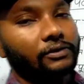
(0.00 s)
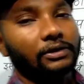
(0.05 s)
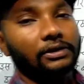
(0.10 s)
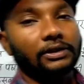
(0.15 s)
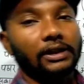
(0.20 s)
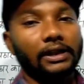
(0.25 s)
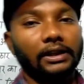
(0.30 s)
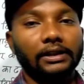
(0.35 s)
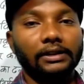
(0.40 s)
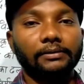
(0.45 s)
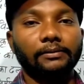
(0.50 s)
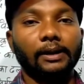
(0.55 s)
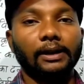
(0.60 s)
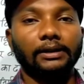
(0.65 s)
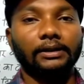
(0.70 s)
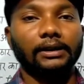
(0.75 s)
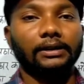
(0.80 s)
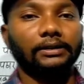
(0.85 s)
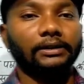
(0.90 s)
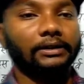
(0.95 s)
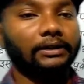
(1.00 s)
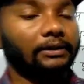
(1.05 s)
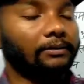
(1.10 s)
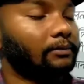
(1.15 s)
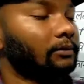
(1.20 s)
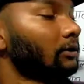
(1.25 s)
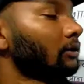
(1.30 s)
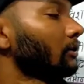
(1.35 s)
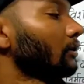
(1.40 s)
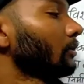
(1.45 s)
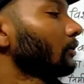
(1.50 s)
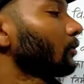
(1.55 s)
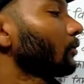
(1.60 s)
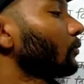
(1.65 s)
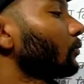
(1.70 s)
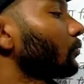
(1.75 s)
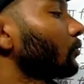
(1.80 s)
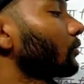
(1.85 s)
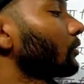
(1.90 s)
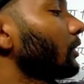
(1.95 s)
जो विस्तार की बात करते हैं हम तो
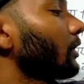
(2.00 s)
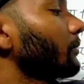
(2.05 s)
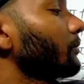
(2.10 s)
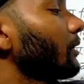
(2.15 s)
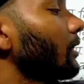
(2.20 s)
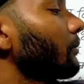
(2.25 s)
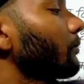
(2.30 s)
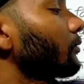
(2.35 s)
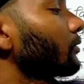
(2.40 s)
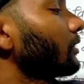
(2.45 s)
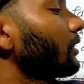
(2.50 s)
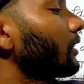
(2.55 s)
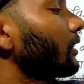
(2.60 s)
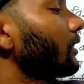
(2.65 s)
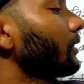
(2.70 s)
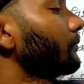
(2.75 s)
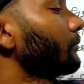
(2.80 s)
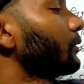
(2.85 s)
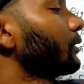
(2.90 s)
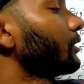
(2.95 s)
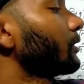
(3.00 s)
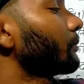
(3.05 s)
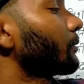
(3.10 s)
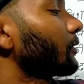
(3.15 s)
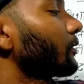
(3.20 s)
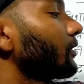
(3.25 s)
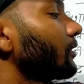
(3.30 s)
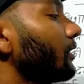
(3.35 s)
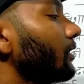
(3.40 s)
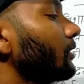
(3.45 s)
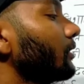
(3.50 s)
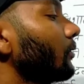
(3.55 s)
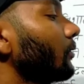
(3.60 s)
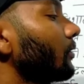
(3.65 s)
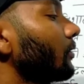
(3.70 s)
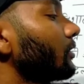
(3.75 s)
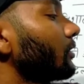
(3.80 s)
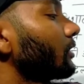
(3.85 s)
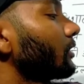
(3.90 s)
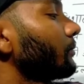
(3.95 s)
उत्तर में आप लोग देख रहे हैं विंध्य पर्वत श्रेणी
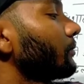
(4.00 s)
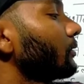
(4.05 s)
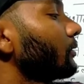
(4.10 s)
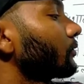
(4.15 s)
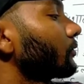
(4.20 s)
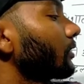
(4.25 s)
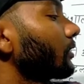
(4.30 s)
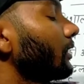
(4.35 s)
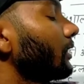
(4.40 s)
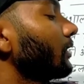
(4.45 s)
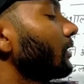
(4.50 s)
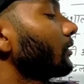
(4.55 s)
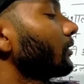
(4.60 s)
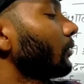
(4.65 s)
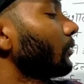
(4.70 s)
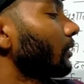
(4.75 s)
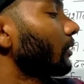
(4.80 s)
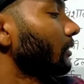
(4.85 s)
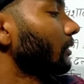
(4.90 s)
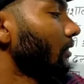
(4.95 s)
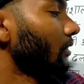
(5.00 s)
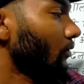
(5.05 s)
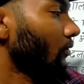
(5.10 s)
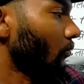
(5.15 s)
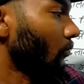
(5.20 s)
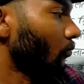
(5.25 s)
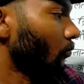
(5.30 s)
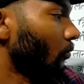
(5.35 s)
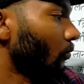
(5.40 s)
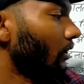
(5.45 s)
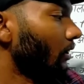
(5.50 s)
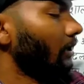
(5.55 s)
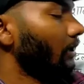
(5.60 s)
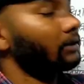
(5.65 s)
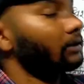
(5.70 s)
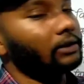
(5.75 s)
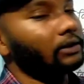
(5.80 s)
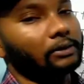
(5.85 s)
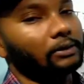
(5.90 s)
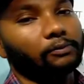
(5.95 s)
और नीचे में उससे है थोड़ा सा वह
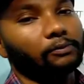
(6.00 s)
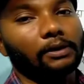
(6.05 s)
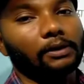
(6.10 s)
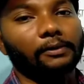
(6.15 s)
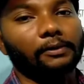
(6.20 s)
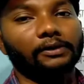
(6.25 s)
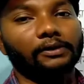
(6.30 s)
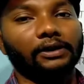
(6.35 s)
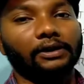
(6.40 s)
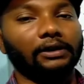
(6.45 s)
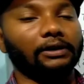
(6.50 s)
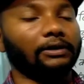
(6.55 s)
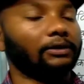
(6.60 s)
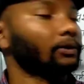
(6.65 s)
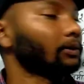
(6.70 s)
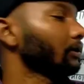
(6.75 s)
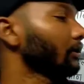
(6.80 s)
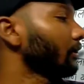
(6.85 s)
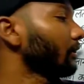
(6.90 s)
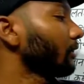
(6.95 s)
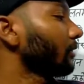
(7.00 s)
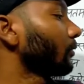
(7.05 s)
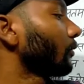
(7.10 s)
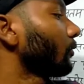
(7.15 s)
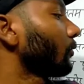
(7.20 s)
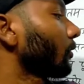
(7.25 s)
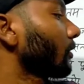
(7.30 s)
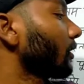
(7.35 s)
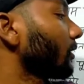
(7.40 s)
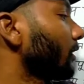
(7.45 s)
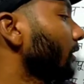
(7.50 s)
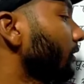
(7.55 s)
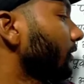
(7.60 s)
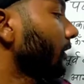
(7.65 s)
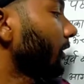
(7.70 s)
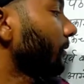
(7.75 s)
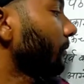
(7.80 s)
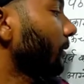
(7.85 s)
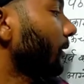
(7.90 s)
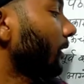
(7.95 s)
है सतपुड़ा पर्वत श्रेणी तो इन दोनों के
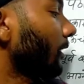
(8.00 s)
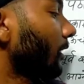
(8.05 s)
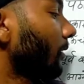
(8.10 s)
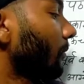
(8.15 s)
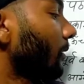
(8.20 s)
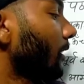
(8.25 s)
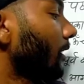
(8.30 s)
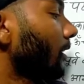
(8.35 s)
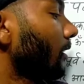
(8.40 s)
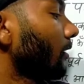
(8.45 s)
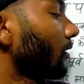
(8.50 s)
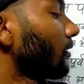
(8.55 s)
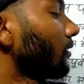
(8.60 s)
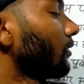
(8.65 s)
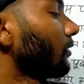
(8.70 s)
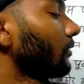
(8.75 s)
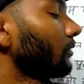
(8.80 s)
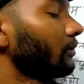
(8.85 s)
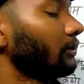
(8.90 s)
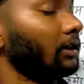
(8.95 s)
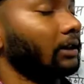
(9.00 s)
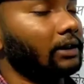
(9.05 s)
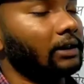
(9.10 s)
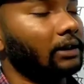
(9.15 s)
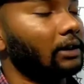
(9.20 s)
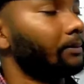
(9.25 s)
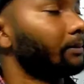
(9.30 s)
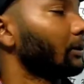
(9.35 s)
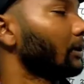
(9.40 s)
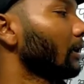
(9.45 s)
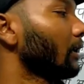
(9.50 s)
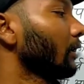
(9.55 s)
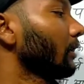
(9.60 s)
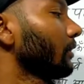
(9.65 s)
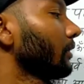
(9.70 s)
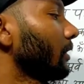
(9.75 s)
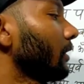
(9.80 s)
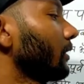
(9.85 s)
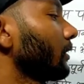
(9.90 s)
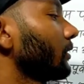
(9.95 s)
दक्षिण में है हमारा दक्कन का
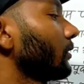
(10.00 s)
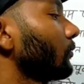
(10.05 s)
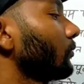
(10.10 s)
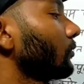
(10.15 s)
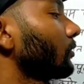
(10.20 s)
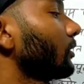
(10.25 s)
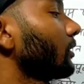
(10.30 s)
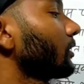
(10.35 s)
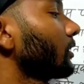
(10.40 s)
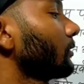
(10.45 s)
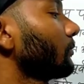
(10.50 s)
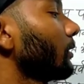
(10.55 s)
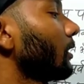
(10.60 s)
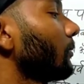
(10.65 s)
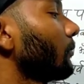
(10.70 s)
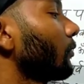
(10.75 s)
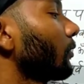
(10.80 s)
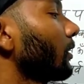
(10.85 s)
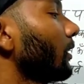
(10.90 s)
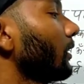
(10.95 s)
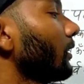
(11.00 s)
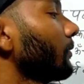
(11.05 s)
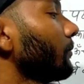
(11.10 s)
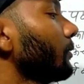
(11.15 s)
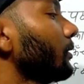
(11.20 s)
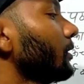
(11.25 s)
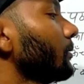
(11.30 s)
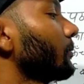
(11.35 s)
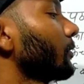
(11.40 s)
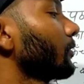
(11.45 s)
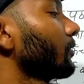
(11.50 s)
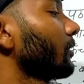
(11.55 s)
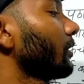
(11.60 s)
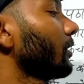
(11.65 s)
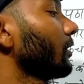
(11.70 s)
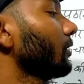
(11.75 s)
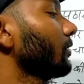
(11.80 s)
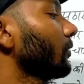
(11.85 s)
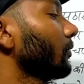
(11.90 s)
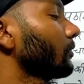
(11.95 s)
पठार यानी कि उत्तरी सीमा हम लोग कहेंगे विंध्य पर्वत
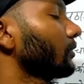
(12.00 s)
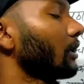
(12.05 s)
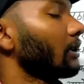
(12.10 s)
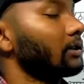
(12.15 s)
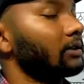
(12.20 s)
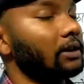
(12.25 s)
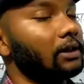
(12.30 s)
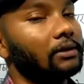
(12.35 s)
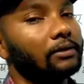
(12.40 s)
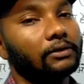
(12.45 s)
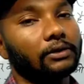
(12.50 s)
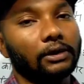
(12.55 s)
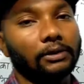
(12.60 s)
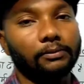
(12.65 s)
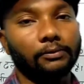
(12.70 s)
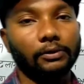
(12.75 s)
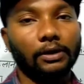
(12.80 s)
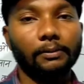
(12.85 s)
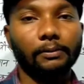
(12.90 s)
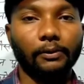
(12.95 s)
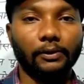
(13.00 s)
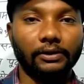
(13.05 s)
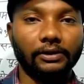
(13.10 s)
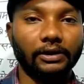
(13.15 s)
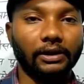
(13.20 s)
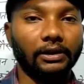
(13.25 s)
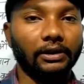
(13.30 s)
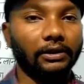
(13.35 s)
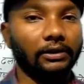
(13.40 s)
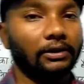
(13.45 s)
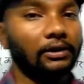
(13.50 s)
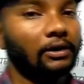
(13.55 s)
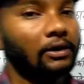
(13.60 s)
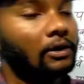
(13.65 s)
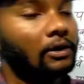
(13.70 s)
श्रेणी और साथ साथ सतपुड़ा पर्वत श्रेणी